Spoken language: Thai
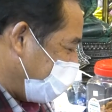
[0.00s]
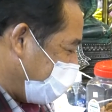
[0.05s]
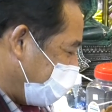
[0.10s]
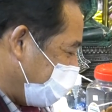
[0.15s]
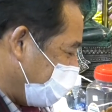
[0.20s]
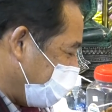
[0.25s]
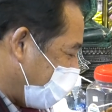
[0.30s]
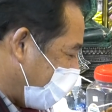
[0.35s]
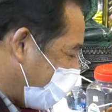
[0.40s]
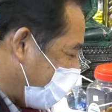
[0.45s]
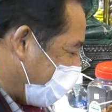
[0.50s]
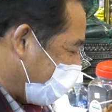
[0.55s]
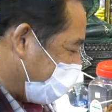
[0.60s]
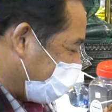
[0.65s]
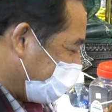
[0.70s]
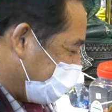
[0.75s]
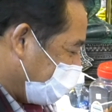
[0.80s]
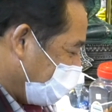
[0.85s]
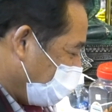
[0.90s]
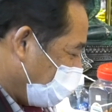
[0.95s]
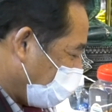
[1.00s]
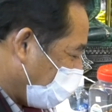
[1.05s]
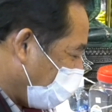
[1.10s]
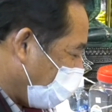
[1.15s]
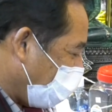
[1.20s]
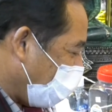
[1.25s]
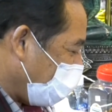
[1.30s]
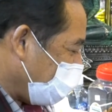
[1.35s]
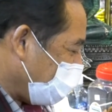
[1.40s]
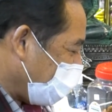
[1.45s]
มีมาก เพ
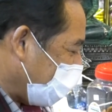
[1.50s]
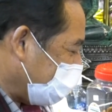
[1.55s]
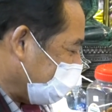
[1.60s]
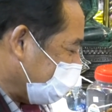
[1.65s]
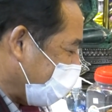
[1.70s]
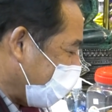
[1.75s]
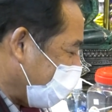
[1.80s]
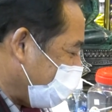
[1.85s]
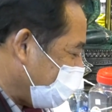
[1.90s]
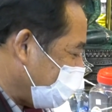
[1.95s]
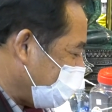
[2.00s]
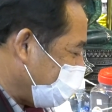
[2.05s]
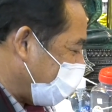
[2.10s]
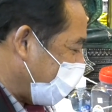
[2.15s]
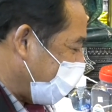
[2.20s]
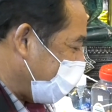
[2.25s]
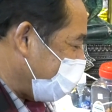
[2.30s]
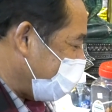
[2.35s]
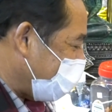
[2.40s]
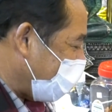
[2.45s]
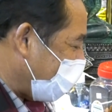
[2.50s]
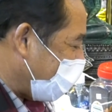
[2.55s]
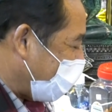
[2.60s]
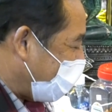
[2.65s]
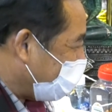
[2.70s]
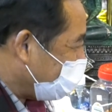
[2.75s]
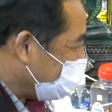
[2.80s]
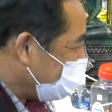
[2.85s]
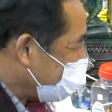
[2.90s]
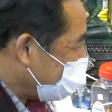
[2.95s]
ราะมันทำไม่ยา
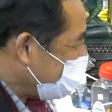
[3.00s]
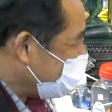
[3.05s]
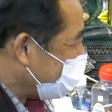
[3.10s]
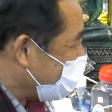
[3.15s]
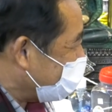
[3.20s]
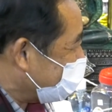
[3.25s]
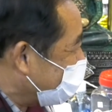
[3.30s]
กเมื่อ